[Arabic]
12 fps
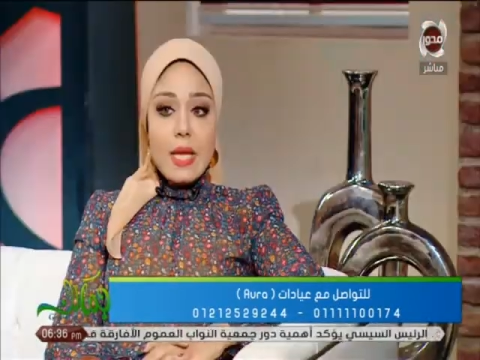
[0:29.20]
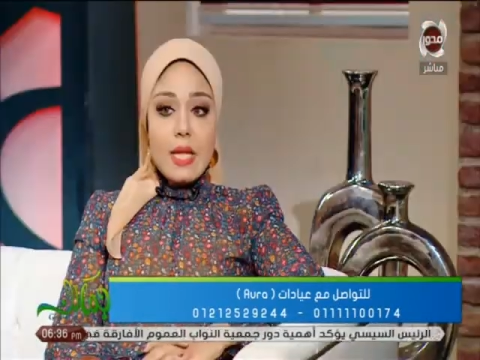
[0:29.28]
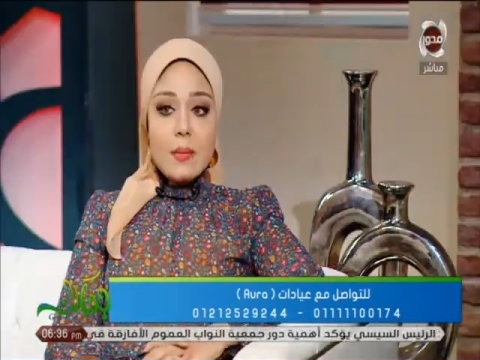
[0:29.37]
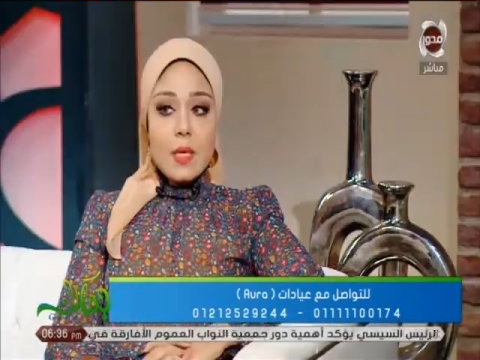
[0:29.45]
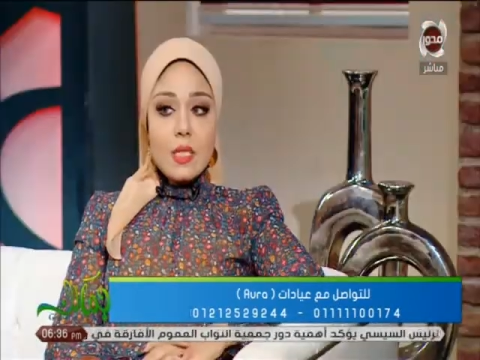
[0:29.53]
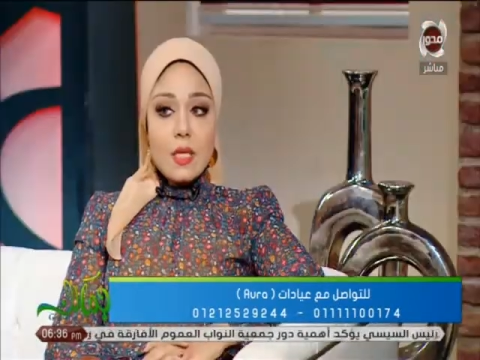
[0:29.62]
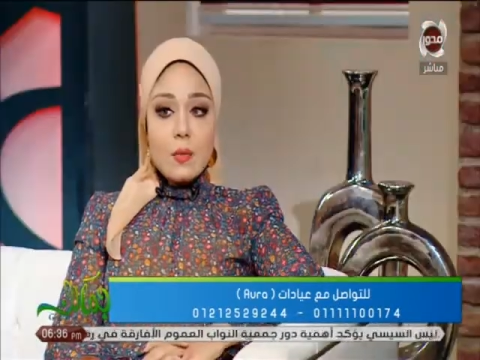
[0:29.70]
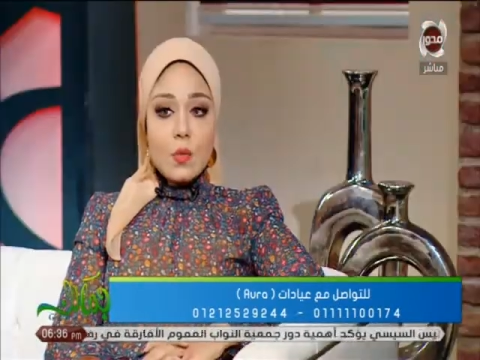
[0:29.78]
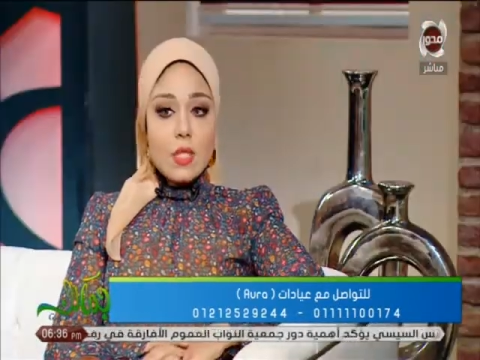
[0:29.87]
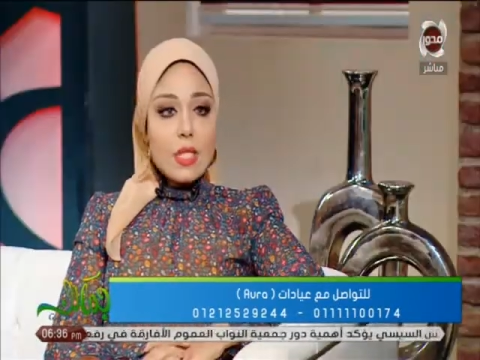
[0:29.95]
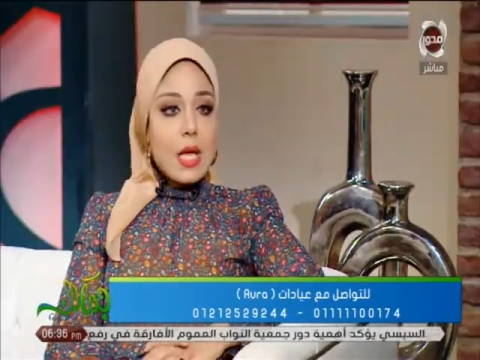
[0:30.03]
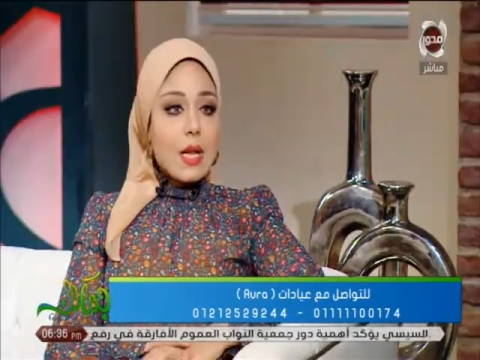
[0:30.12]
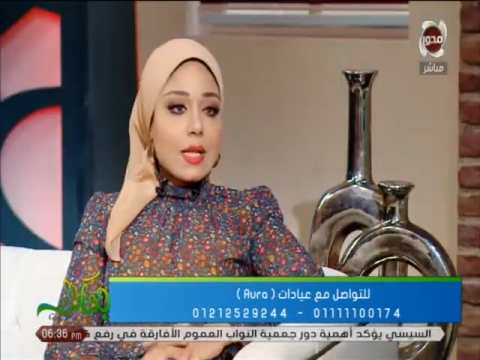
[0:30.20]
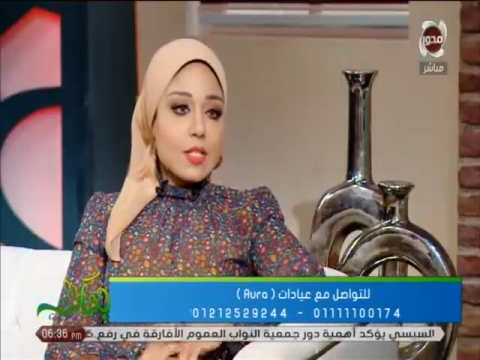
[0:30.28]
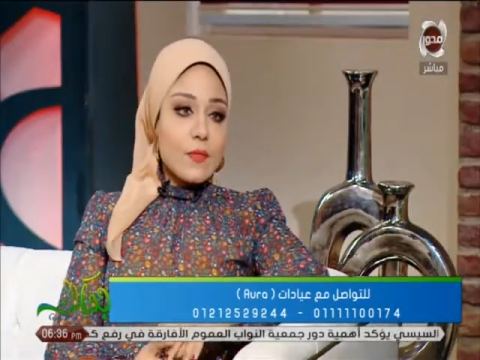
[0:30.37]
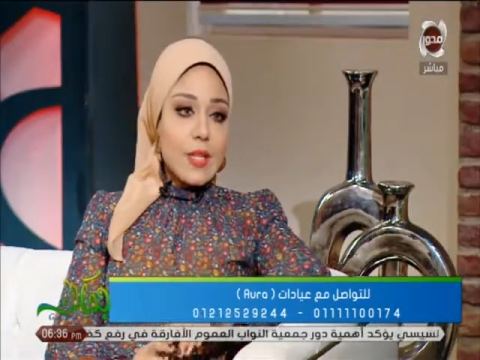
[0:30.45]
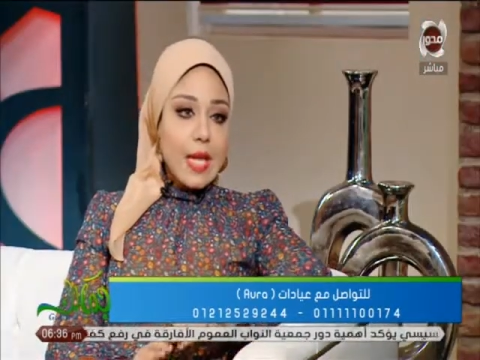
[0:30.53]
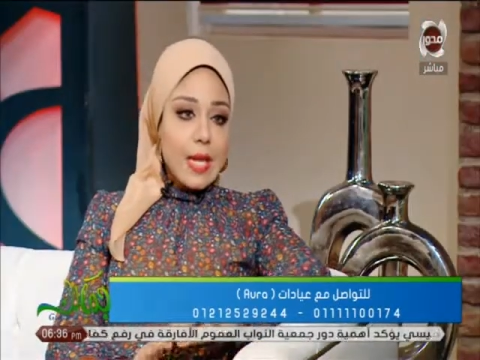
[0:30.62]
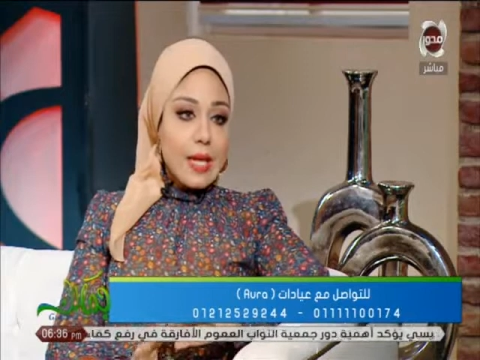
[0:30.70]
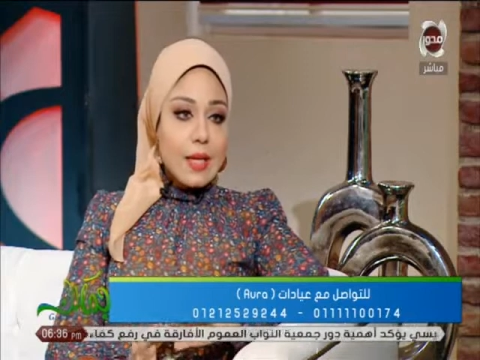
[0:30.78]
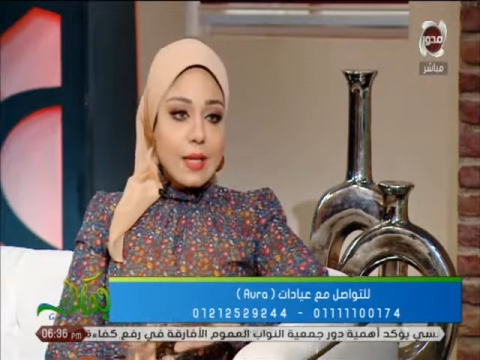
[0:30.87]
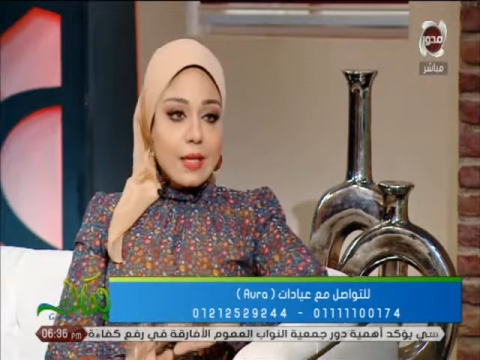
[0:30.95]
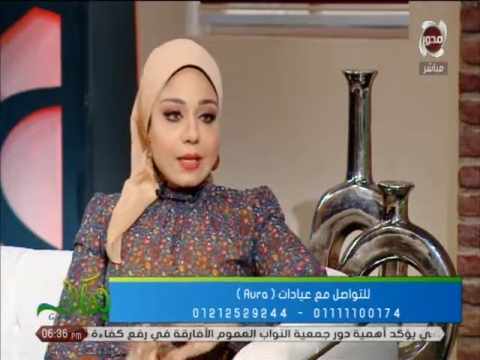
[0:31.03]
اللي بيحصل بصي انا اكتشفت حاجه